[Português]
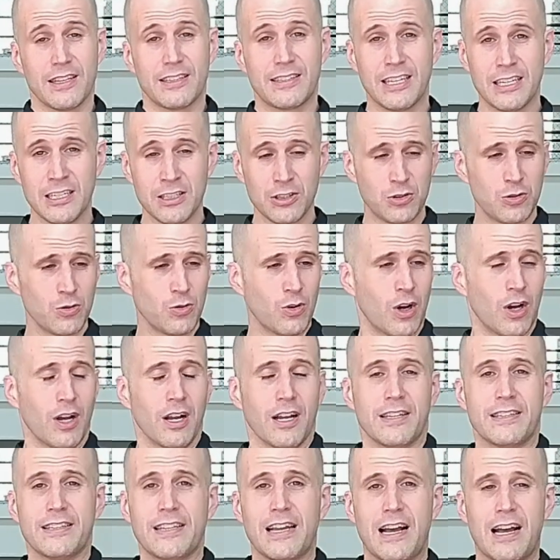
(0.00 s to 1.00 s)
tanto
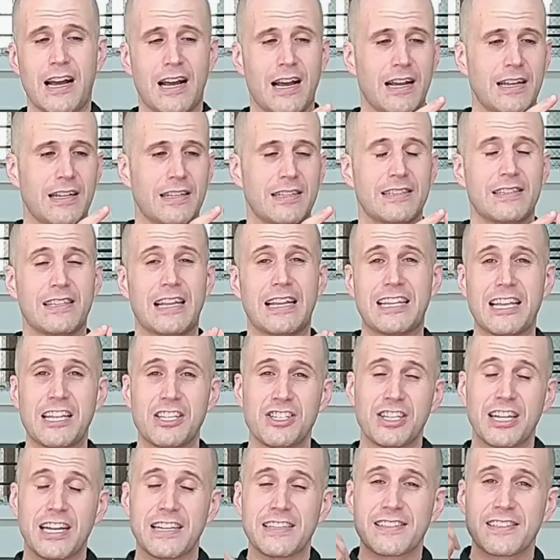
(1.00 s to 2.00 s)
na, na,
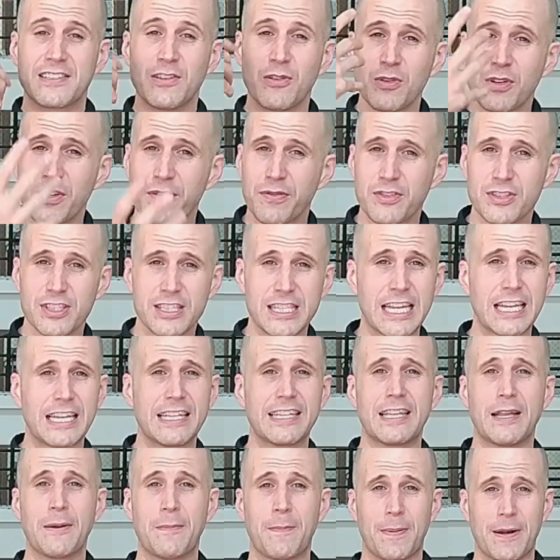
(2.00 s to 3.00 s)
dedicação que você tem
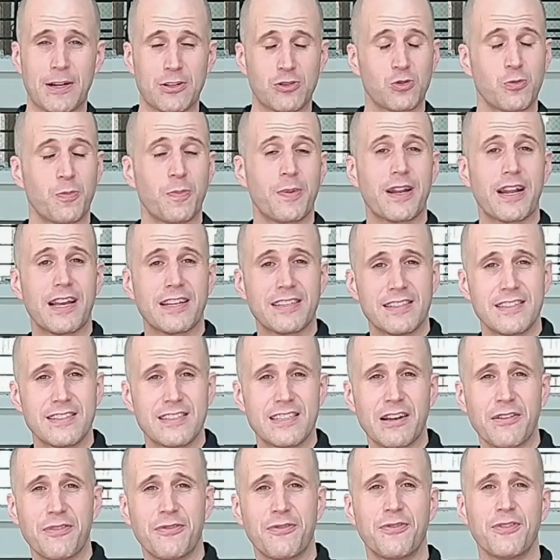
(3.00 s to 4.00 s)
que ter para superar esse
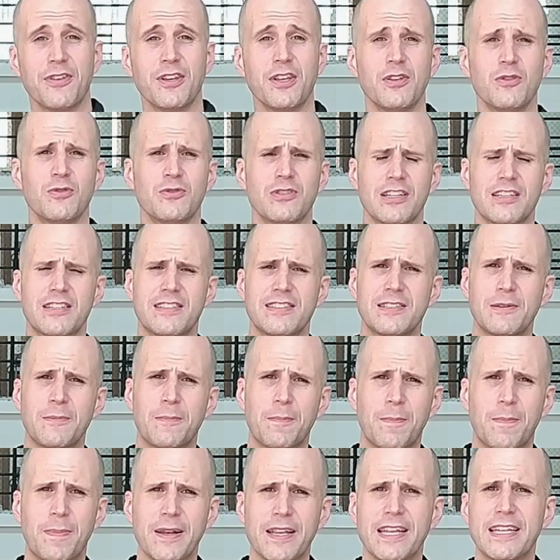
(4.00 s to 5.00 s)
desafio, na
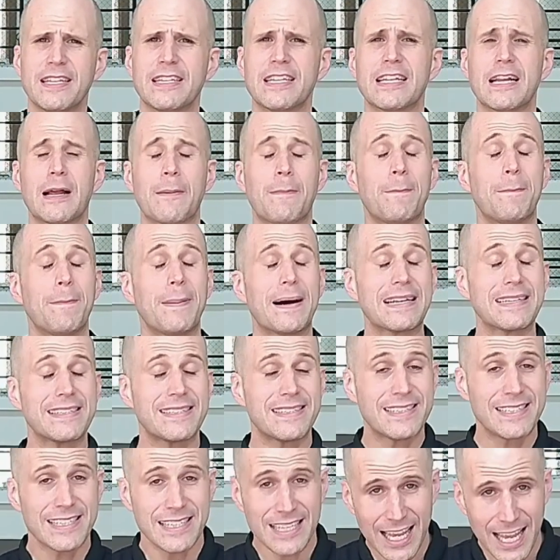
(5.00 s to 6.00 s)
disciplina, na
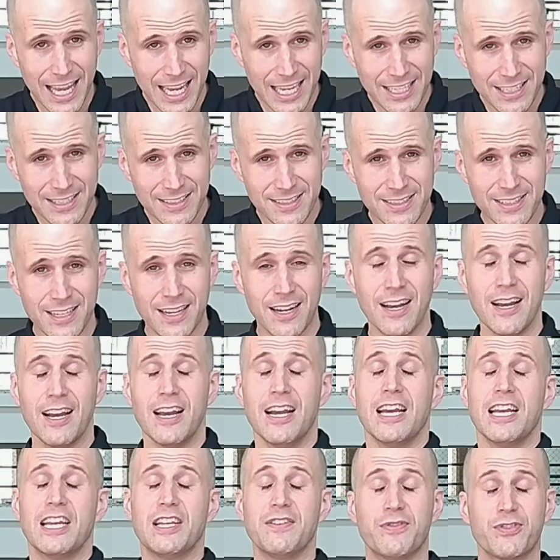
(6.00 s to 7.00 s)
paciência,
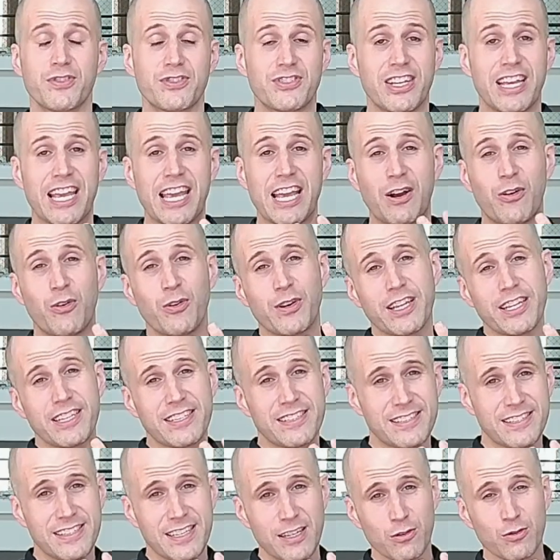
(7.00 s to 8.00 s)
em você
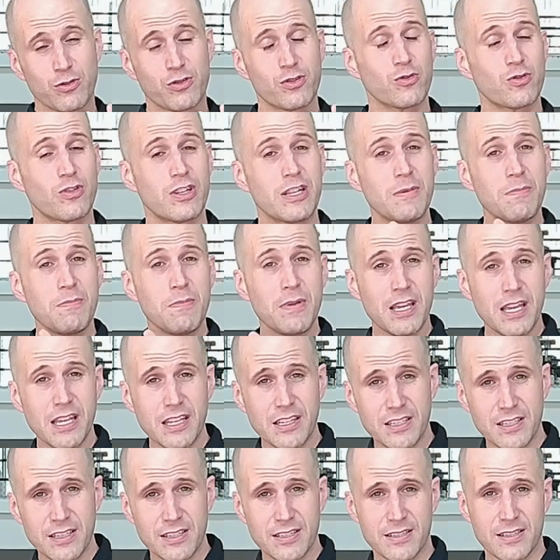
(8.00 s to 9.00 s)
reconhecer os seus
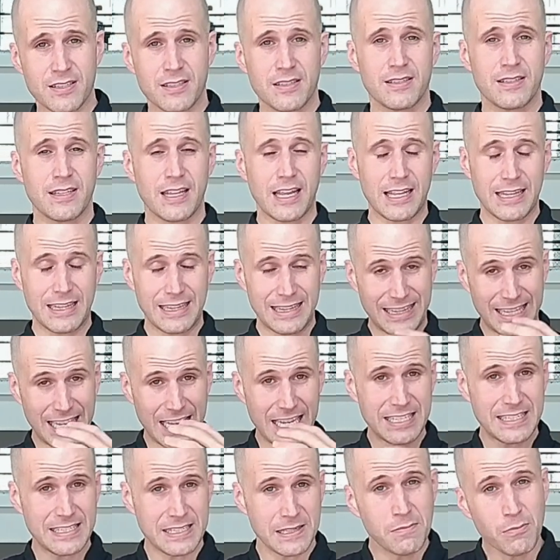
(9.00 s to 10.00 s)
limites né,
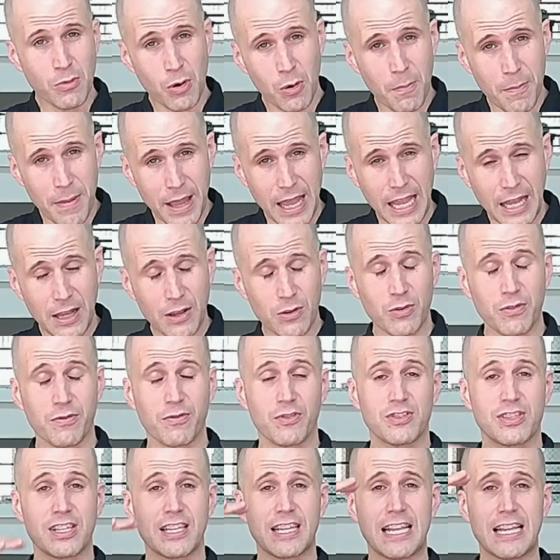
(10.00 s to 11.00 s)
desse momento e
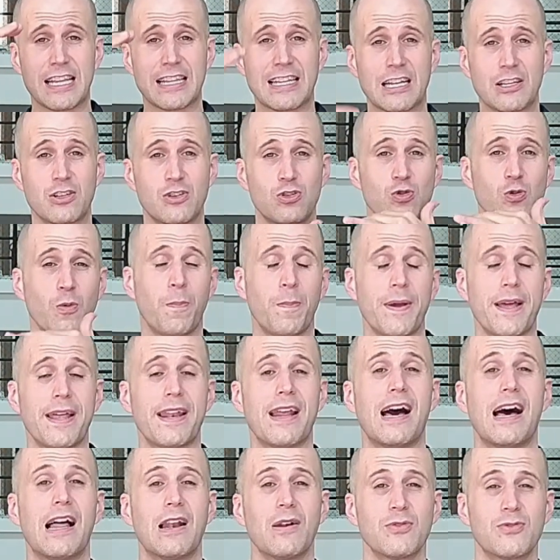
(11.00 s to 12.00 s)
você tentar
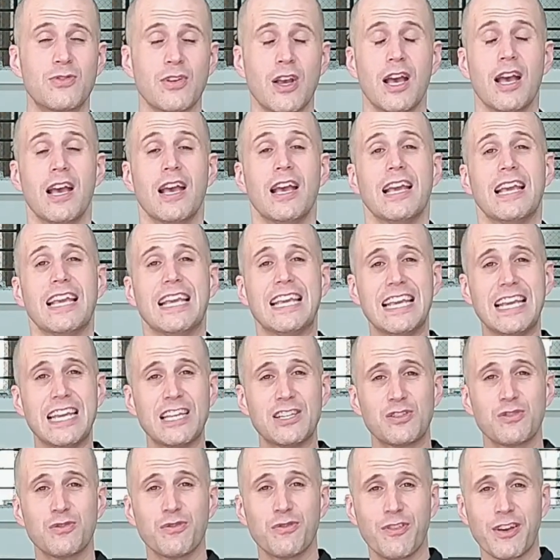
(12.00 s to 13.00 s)
superá-los. E
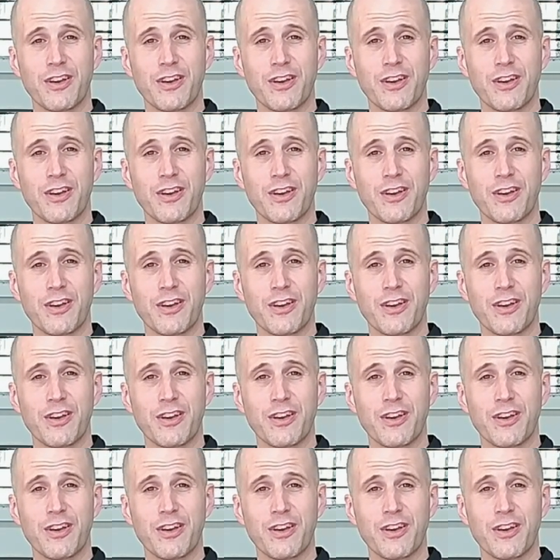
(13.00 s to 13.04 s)
isso